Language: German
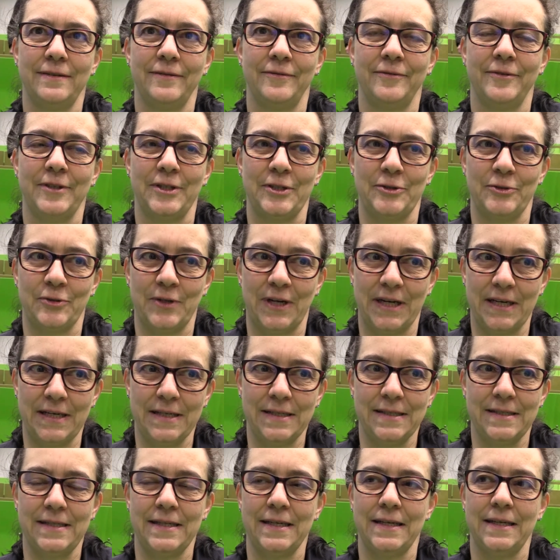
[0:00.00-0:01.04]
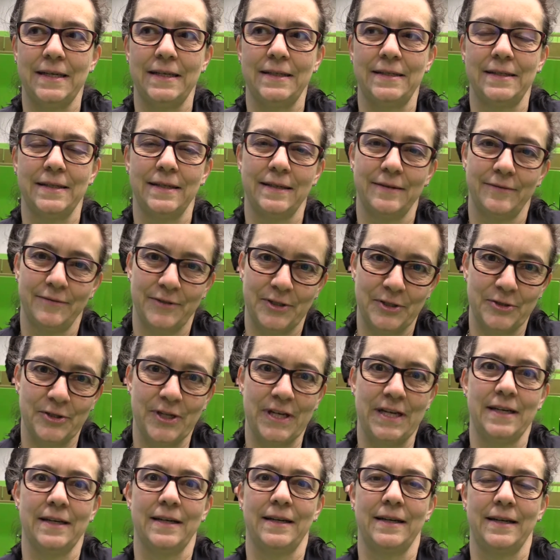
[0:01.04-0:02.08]
Virtualität,
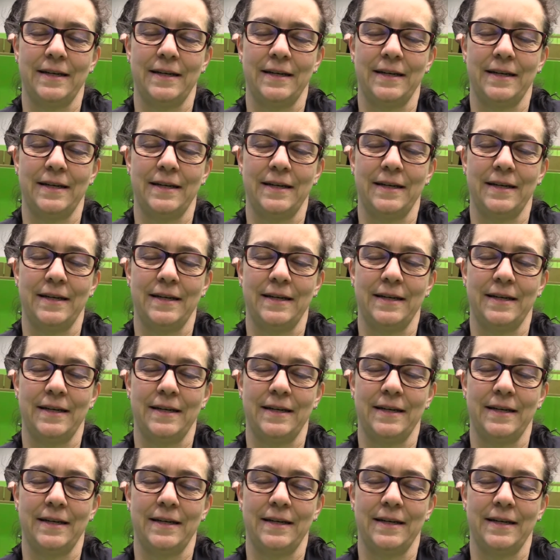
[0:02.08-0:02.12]
virtuelle,